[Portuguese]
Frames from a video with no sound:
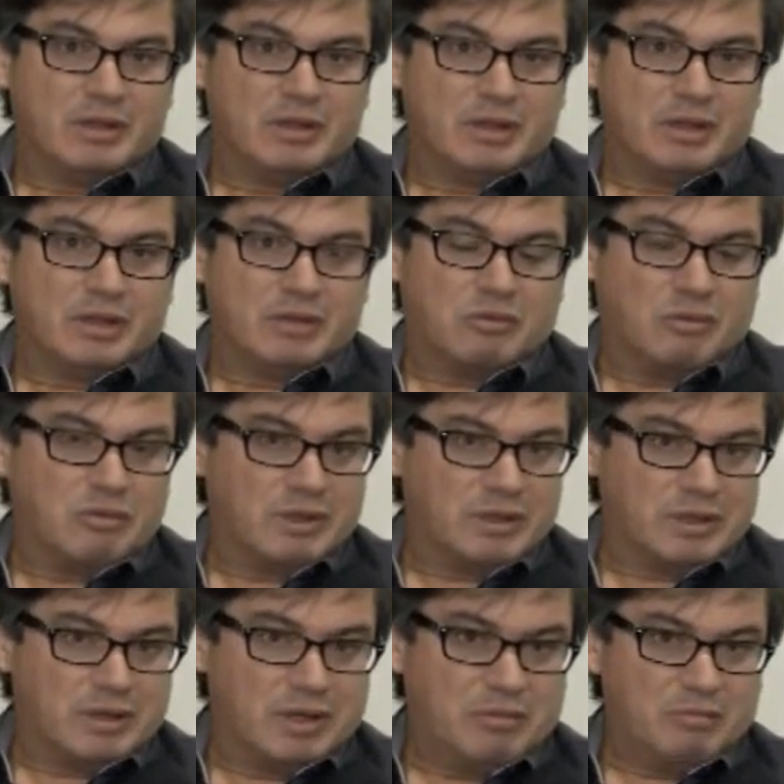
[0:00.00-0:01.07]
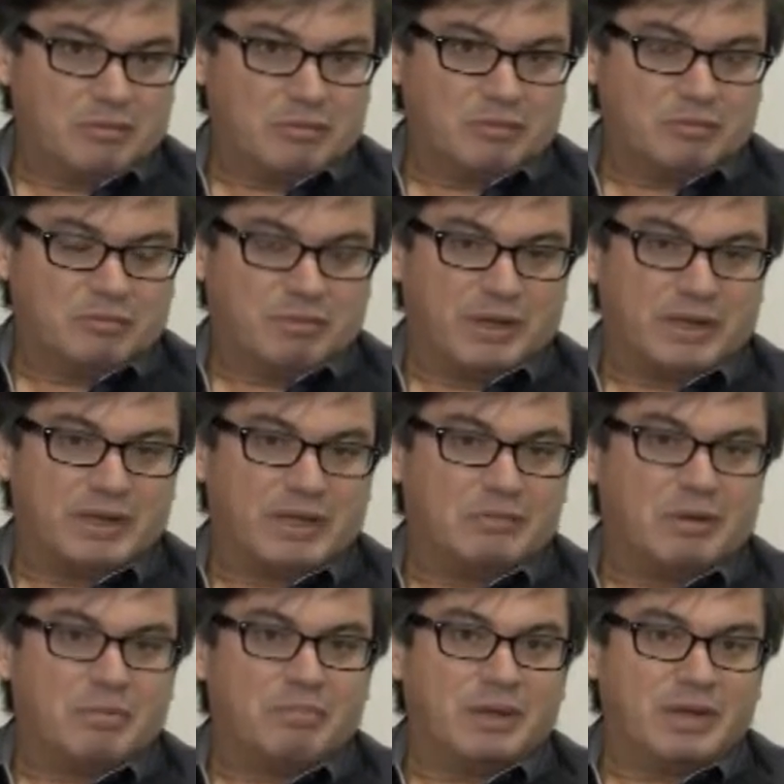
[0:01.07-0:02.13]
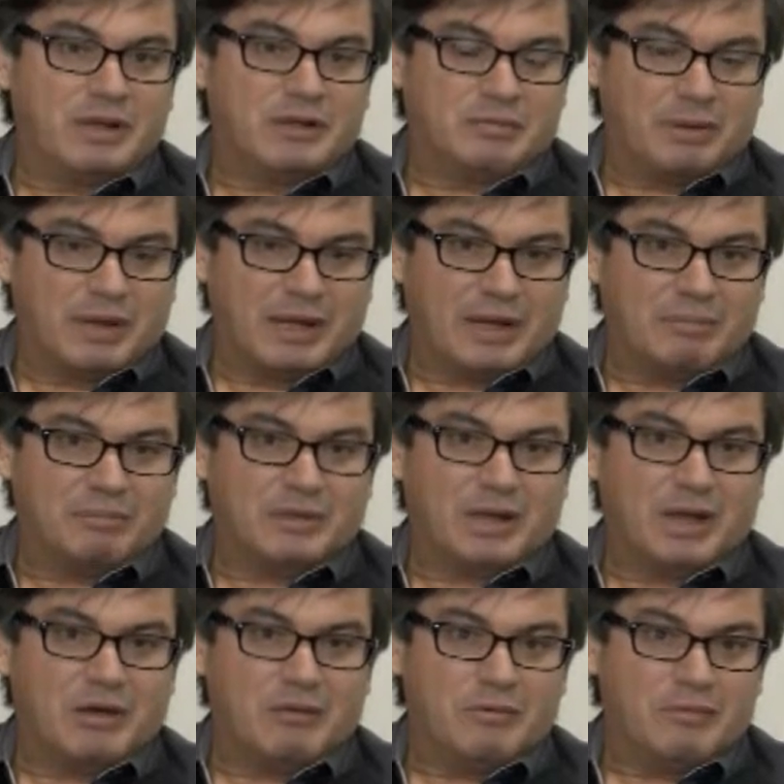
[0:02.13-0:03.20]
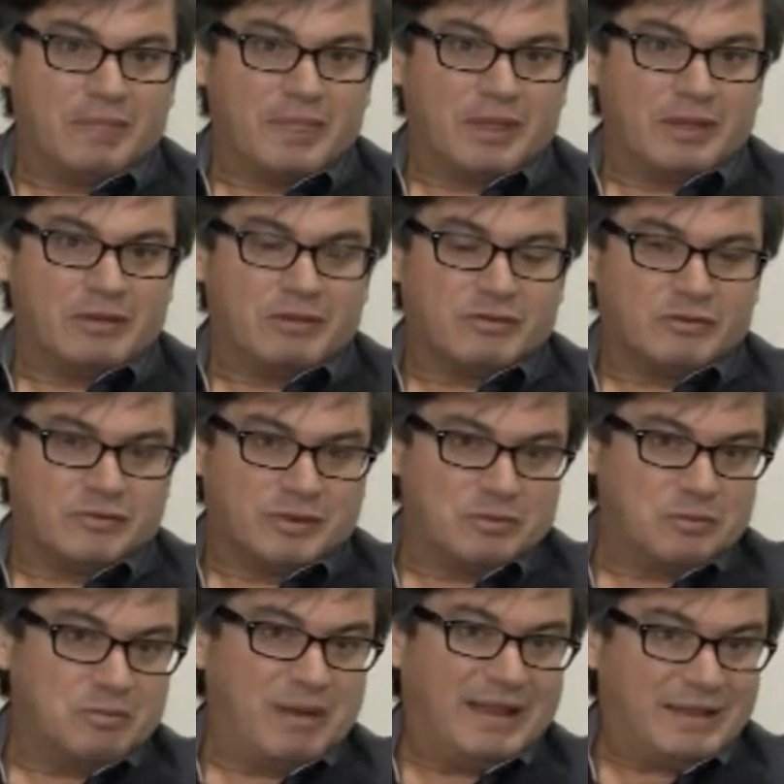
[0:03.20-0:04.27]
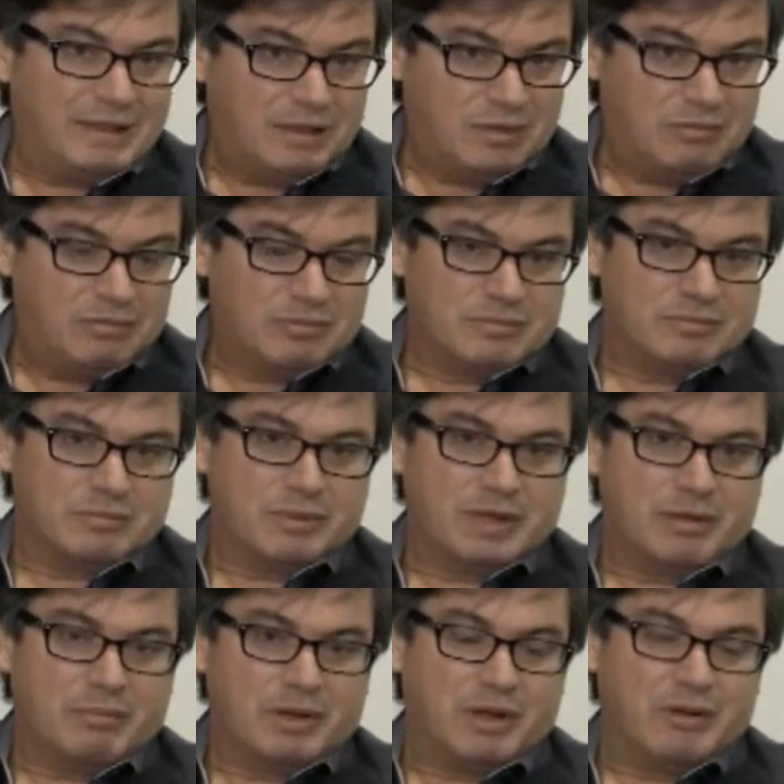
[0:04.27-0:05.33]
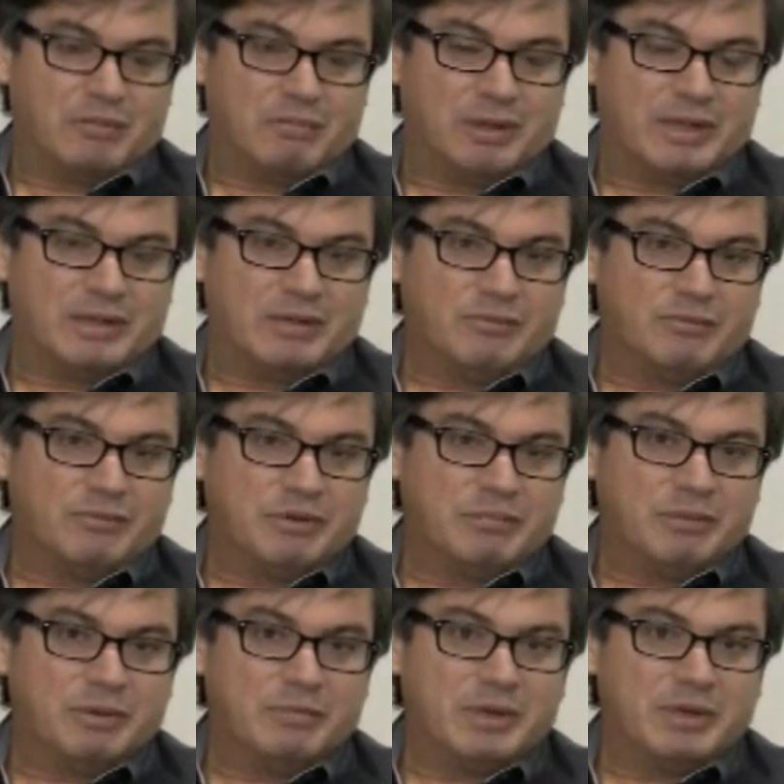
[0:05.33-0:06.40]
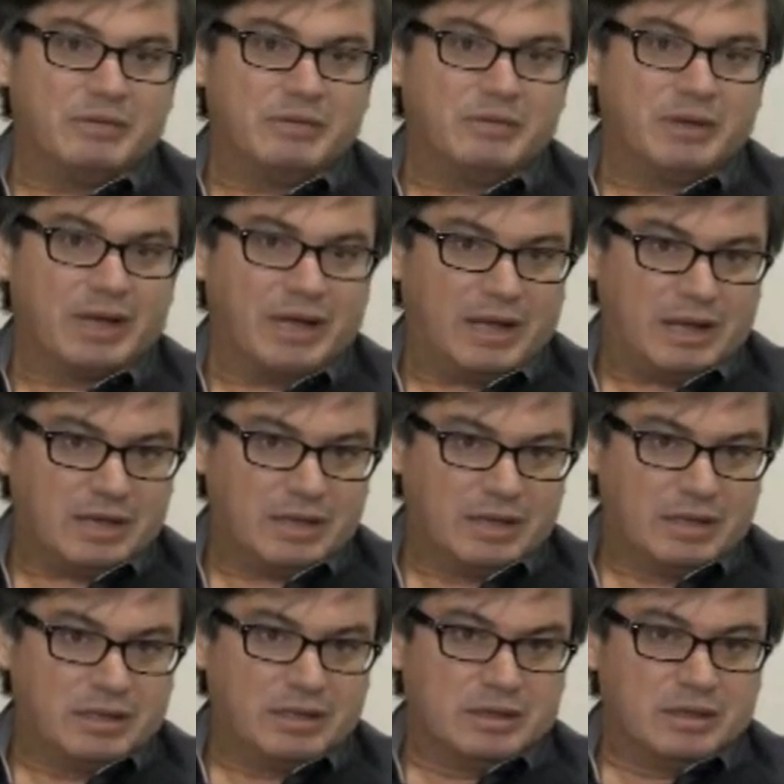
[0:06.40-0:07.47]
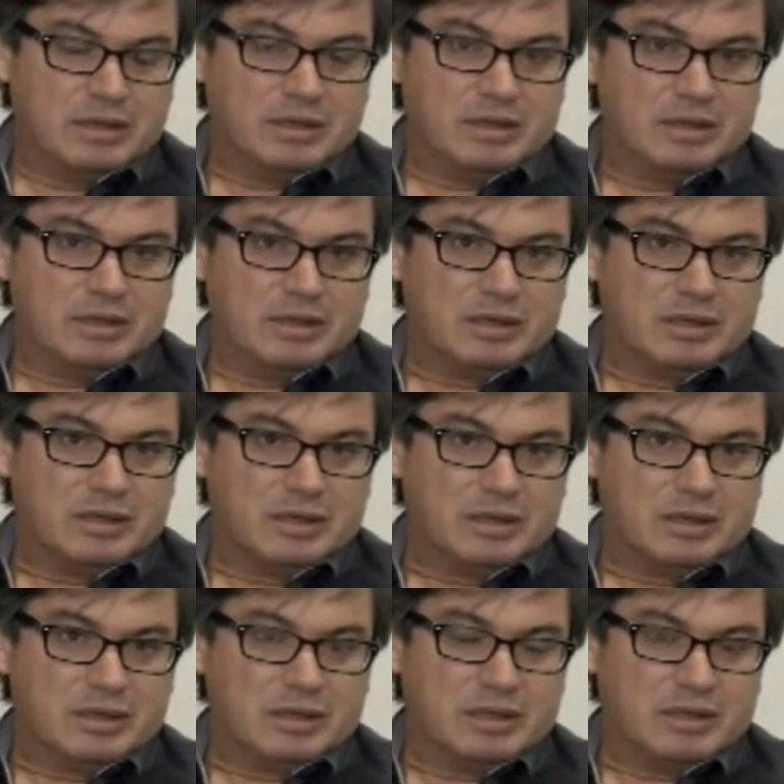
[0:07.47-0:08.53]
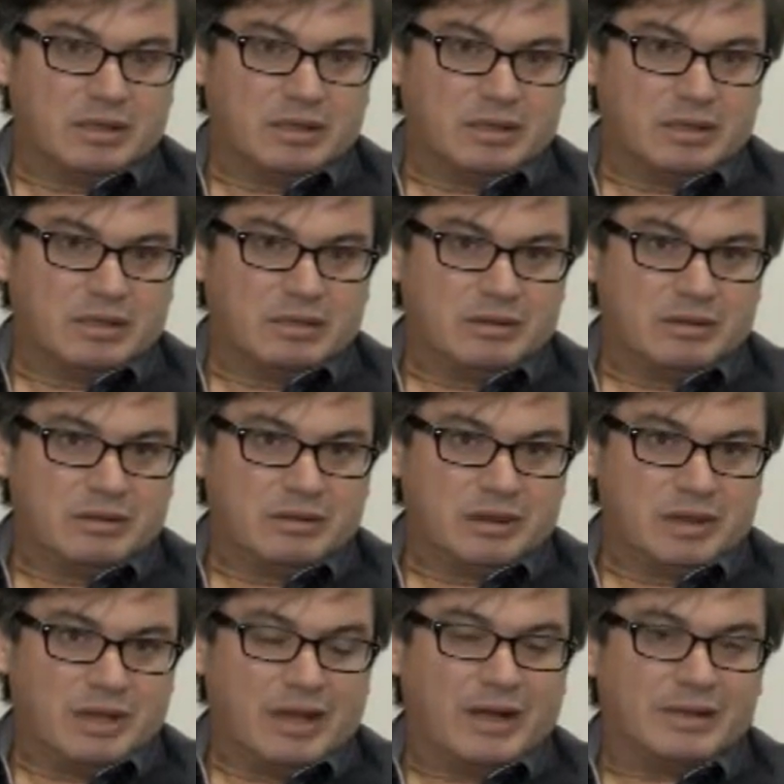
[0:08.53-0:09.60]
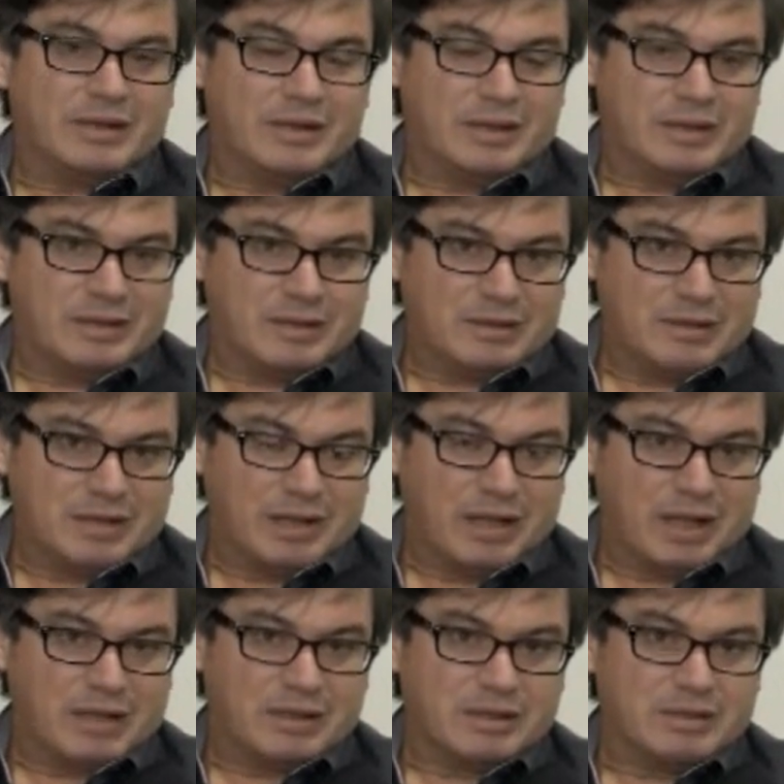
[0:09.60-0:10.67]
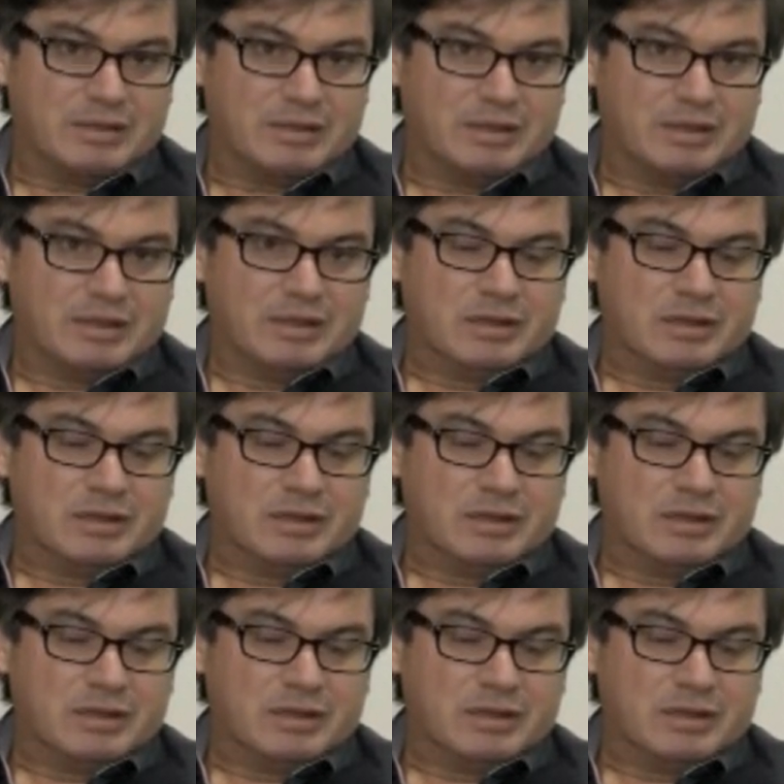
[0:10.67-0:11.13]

É, como exemplo, perdendo apenas para a capital, nós tivemos Matão Cabral. Matão ficou em primeiro lugar é, em, em carteiras assinadas.